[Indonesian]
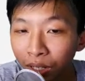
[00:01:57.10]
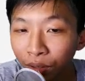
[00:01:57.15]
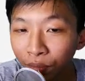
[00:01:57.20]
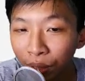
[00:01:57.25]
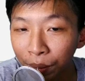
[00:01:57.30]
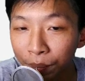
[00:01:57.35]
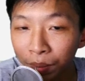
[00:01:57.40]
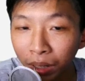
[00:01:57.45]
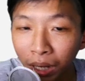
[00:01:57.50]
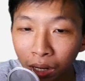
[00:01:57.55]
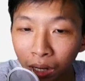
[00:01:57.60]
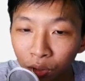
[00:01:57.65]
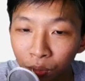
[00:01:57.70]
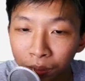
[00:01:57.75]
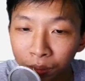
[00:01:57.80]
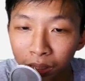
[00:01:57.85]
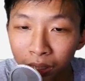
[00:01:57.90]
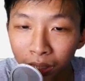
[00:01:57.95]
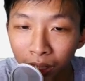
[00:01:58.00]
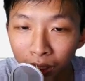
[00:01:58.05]
Di bulan
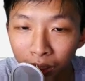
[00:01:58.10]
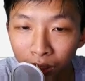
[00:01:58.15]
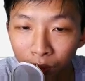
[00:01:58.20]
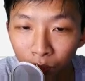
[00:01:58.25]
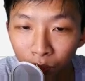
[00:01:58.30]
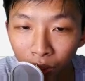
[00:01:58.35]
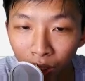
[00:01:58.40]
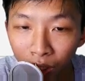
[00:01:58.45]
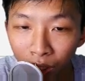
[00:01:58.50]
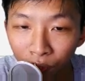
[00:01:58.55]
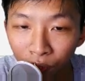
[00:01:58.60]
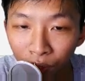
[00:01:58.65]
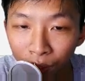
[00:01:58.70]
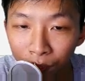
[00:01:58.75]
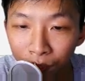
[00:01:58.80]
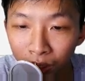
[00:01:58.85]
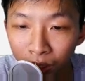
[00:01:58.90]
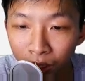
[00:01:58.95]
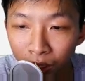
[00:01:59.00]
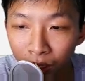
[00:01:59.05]
November aku beli ya, di
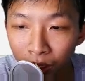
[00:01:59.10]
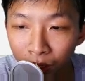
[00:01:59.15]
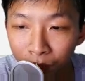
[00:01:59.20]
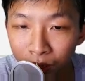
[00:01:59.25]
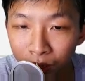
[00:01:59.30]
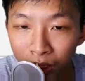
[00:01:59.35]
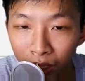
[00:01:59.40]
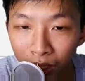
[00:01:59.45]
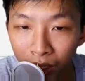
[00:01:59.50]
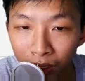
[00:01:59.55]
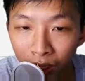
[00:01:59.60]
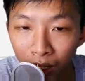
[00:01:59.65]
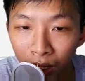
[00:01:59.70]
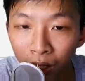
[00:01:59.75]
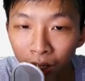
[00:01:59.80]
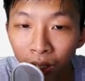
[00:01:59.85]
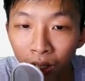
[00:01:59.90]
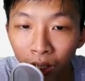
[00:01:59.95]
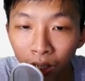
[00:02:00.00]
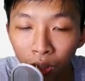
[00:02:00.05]
bulan November nih kalian
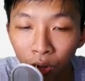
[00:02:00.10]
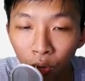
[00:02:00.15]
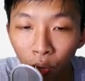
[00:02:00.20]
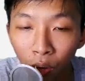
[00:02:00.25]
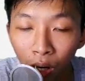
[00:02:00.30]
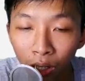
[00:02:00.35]
bisa lihat ya.